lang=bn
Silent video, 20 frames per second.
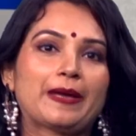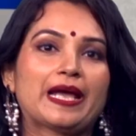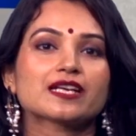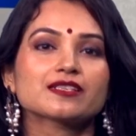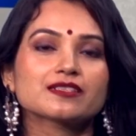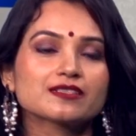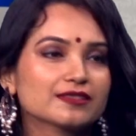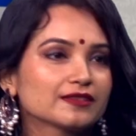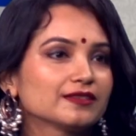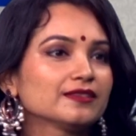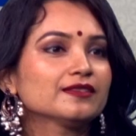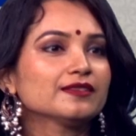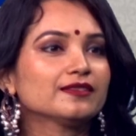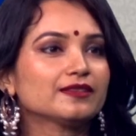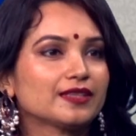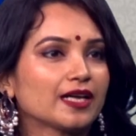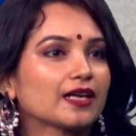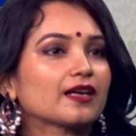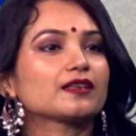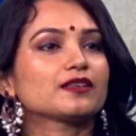প্যাশন
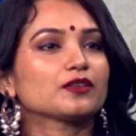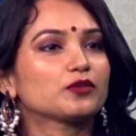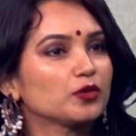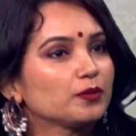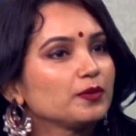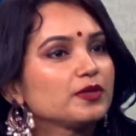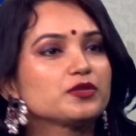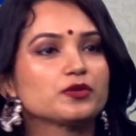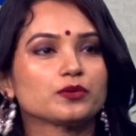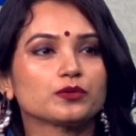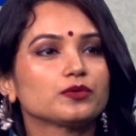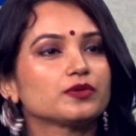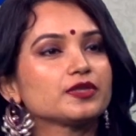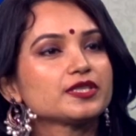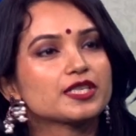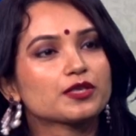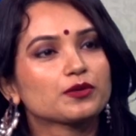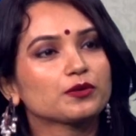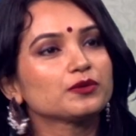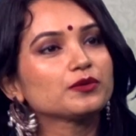থাকাটা খুবই জরুরি
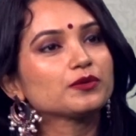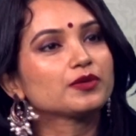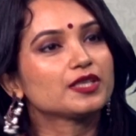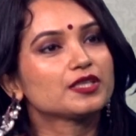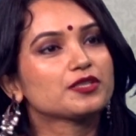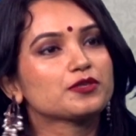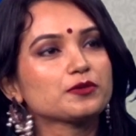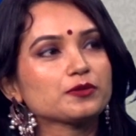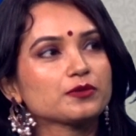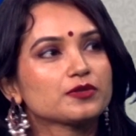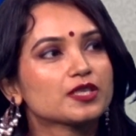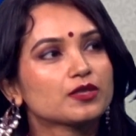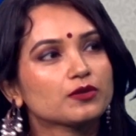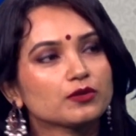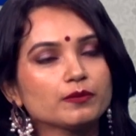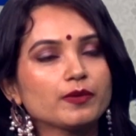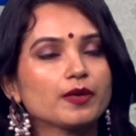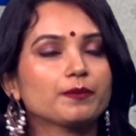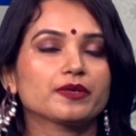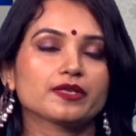যে কোনো কিছু যে কোনো
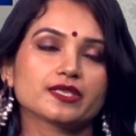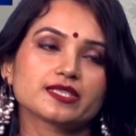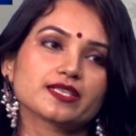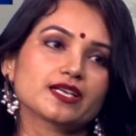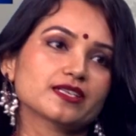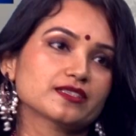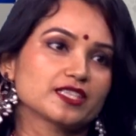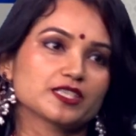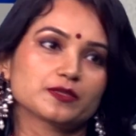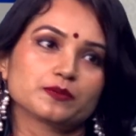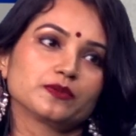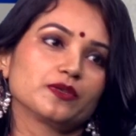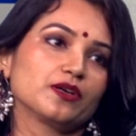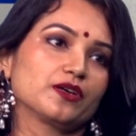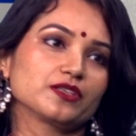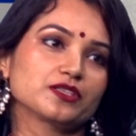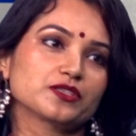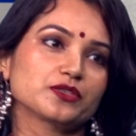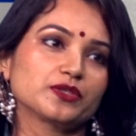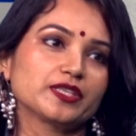ব্যাপারে সাকসেসফুল
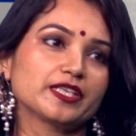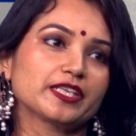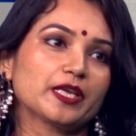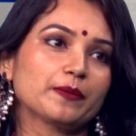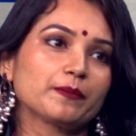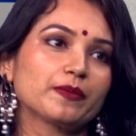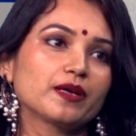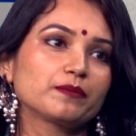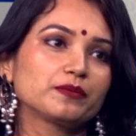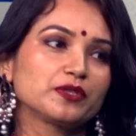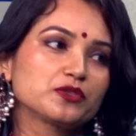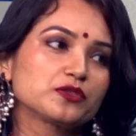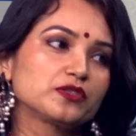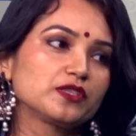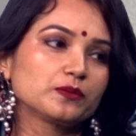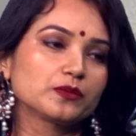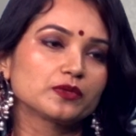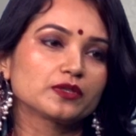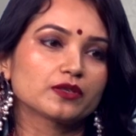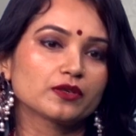হওয়ার জন্য কিংবা আপনি যদি
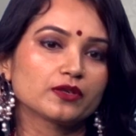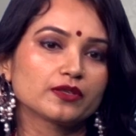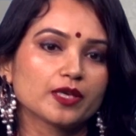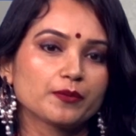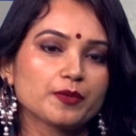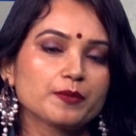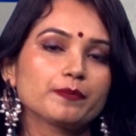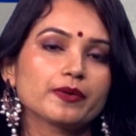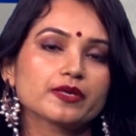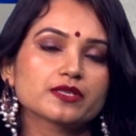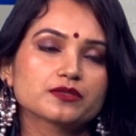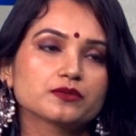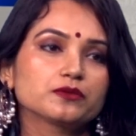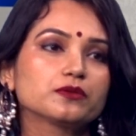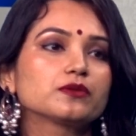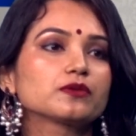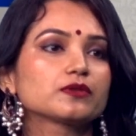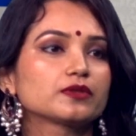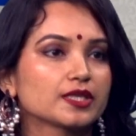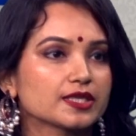মনে করেন আমি পার্সু
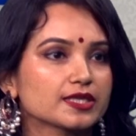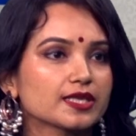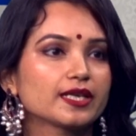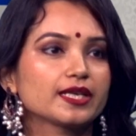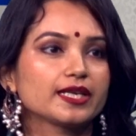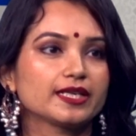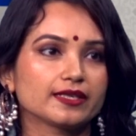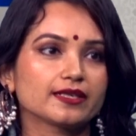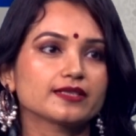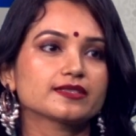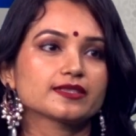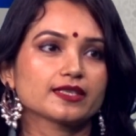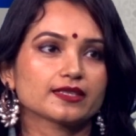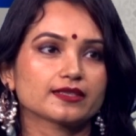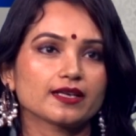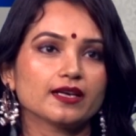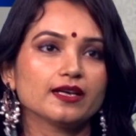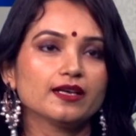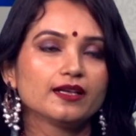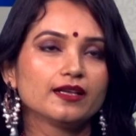করতে চাই এই
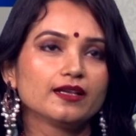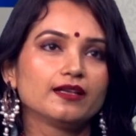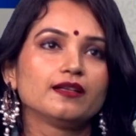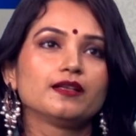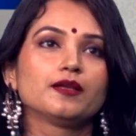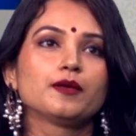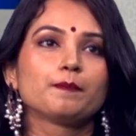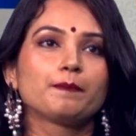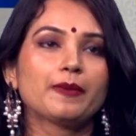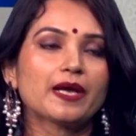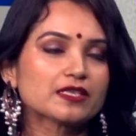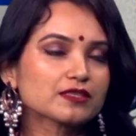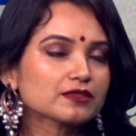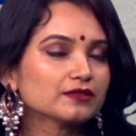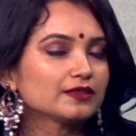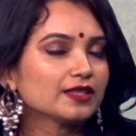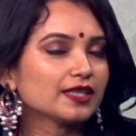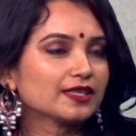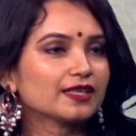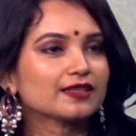রাস্তাটা প্যাশন
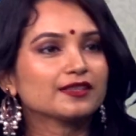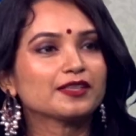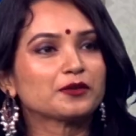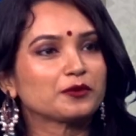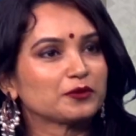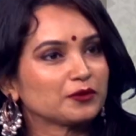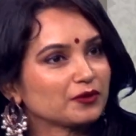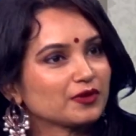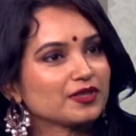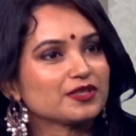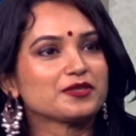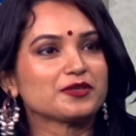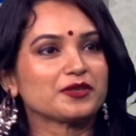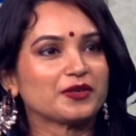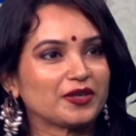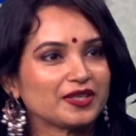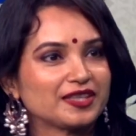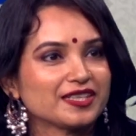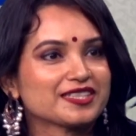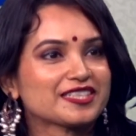না থাকলে কোনো কিছুই
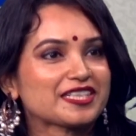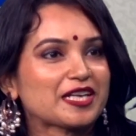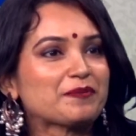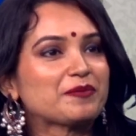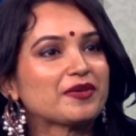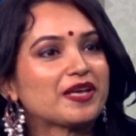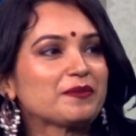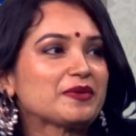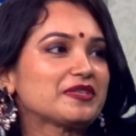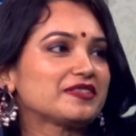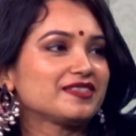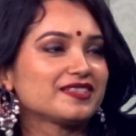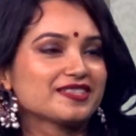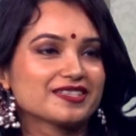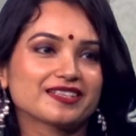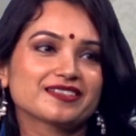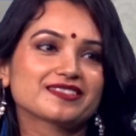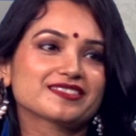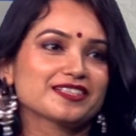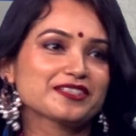হয় না সে আপনি আমি
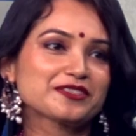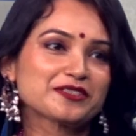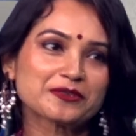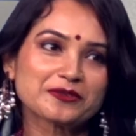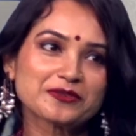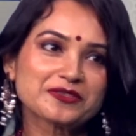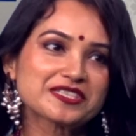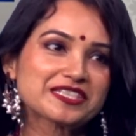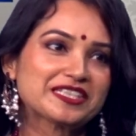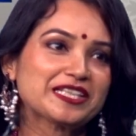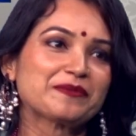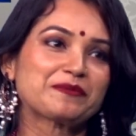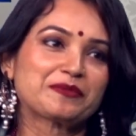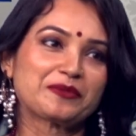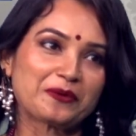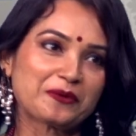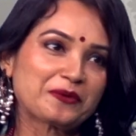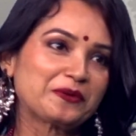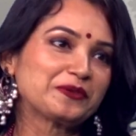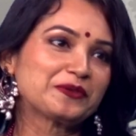রিসার্চার যখন ছিলাম
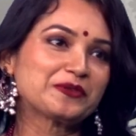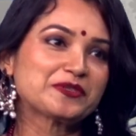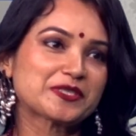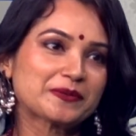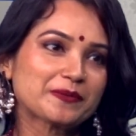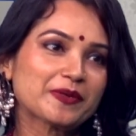তখনও যে